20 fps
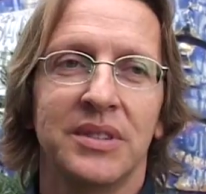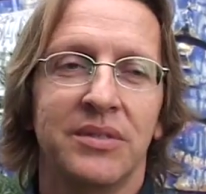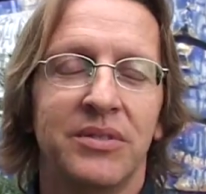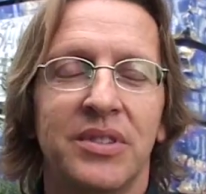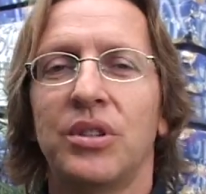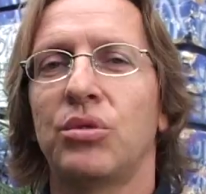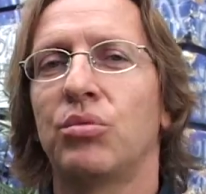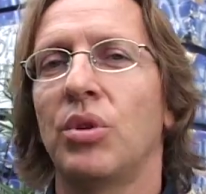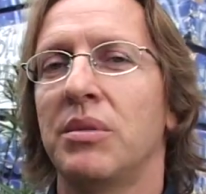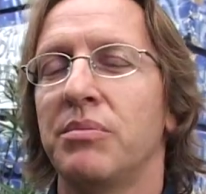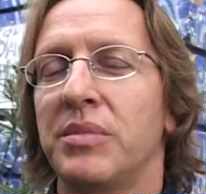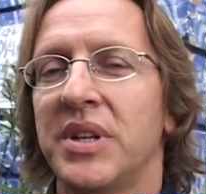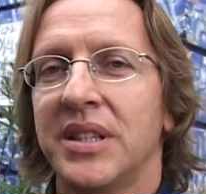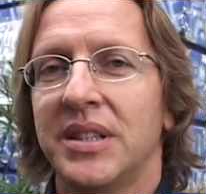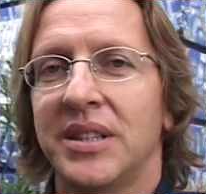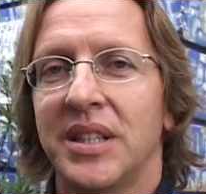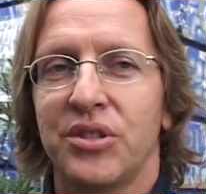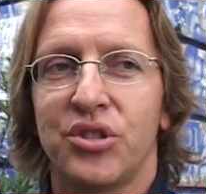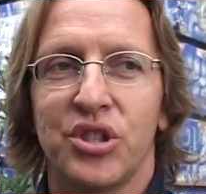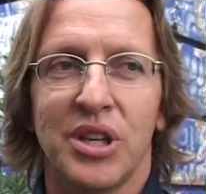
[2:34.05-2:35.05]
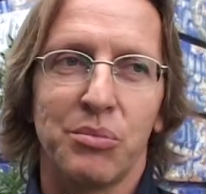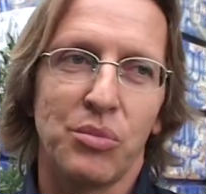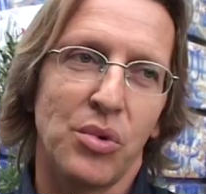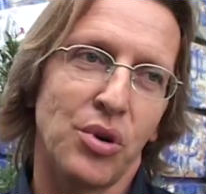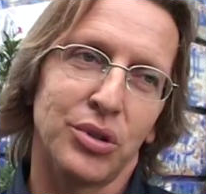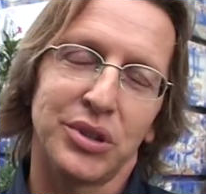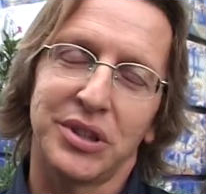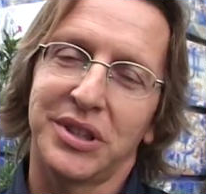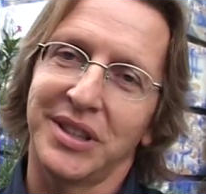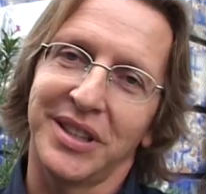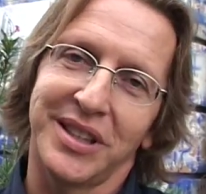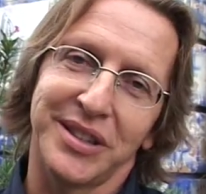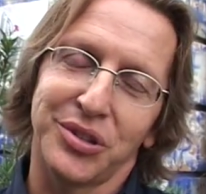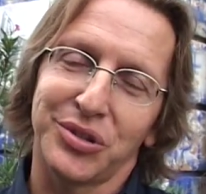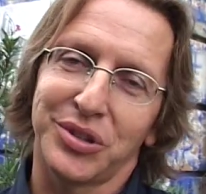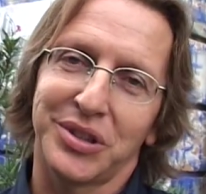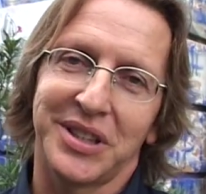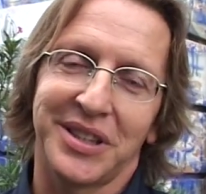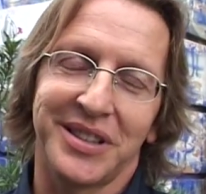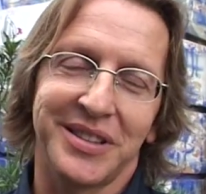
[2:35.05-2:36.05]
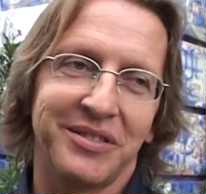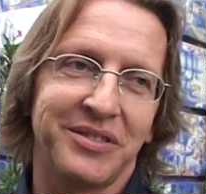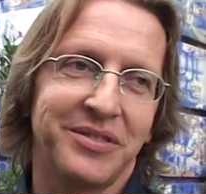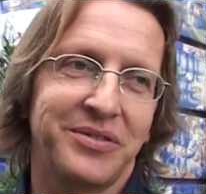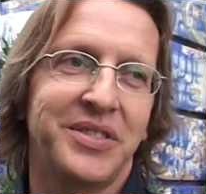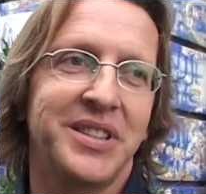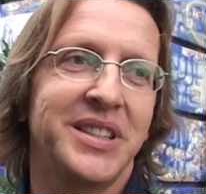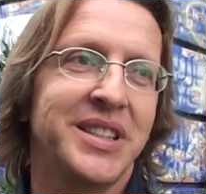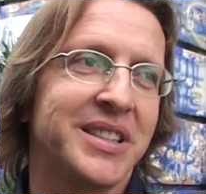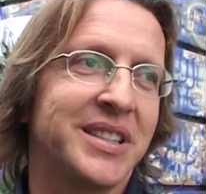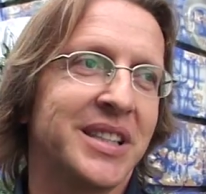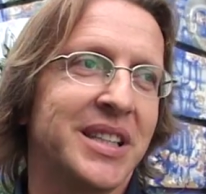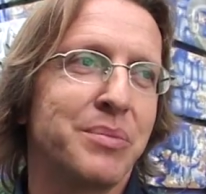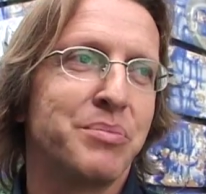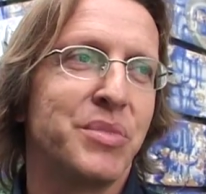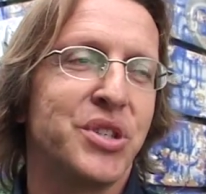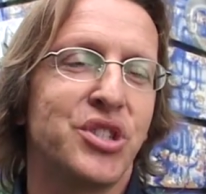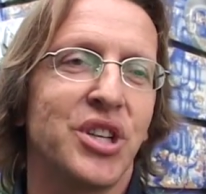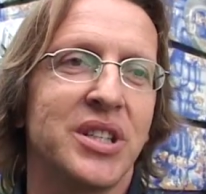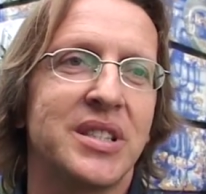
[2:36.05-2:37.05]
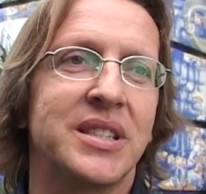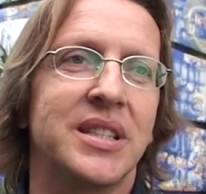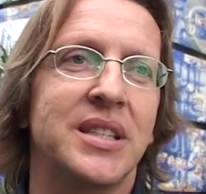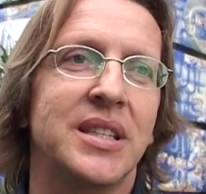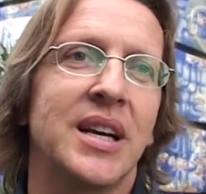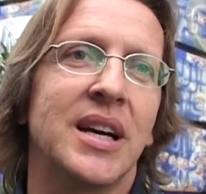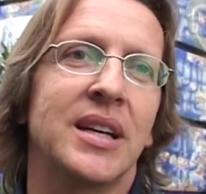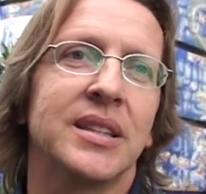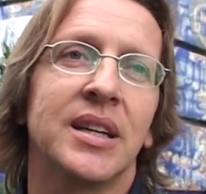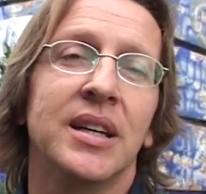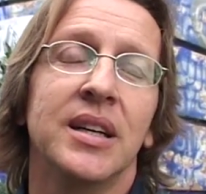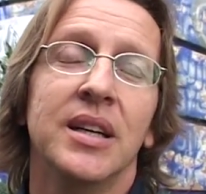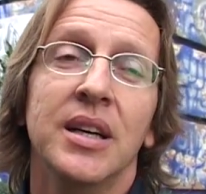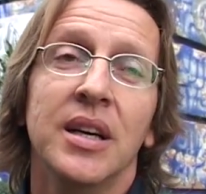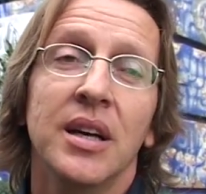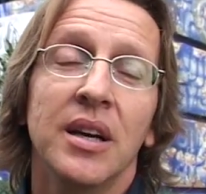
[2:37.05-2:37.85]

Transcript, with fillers: virtualmente già morti, la nostra fine sarebbe già segnata.